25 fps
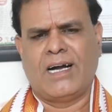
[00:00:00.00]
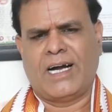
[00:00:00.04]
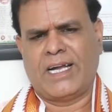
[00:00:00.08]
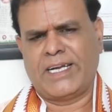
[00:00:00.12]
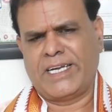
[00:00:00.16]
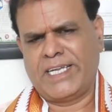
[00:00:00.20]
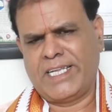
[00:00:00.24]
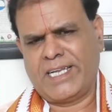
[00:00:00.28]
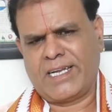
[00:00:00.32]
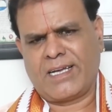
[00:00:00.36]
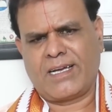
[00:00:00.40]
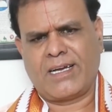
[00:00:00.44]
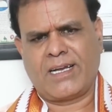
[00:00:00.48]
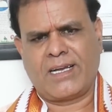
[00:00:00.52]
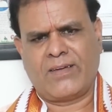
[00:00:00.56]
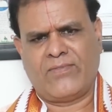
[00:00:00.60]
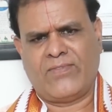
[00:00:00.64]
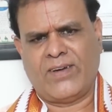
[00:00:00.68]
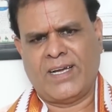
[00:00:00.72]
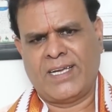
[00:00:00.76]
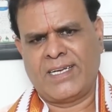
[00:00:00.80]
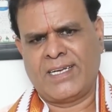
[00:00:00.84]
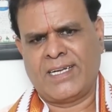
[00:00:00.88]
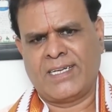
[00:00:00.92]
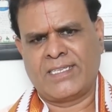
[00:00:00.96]
అన్ని రకాల
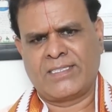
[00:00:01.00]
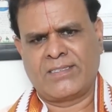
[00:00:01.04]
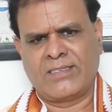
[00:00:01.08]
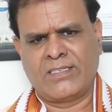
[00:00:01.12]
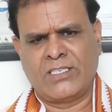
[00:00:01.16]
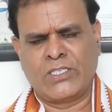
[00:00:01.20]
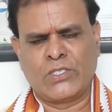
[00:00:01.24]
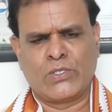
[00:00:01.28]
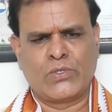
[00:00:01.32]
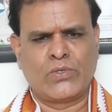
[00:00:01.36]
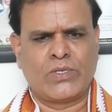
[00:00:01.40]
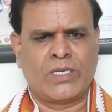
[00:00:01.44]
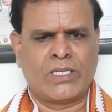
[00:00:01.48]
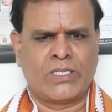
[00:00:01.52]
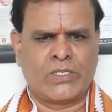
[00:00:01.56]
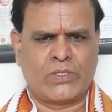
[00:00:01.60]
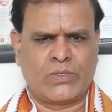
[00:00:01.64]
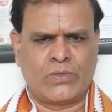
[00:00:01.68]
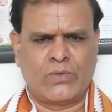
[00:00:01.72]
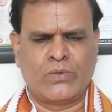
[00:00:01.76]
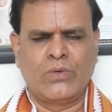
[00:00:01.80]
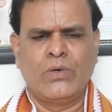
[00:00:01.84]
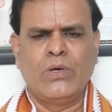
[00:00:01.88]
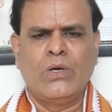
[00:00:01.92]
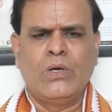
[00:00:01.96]
ఫైనాన్స్
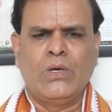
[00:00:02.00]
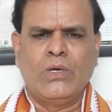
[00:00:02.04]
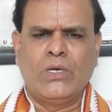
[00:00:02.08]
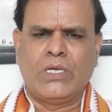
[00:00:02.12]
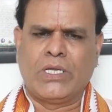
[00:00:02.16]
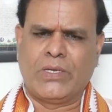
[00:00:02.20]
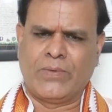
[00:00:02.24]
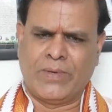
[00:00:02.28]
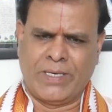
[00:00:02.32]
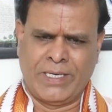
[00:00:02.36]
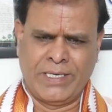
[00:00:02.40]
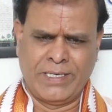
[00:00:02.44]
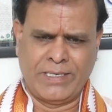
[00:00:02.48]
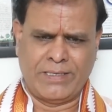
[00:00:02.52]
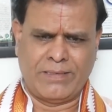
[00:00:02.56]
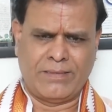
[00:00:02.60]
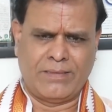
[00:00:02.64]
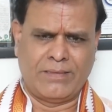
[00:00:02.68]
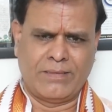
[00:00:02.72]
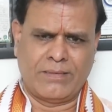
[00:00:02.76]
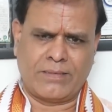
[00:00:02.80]
ఇన్సూరెన్స్ ఇవన్నీ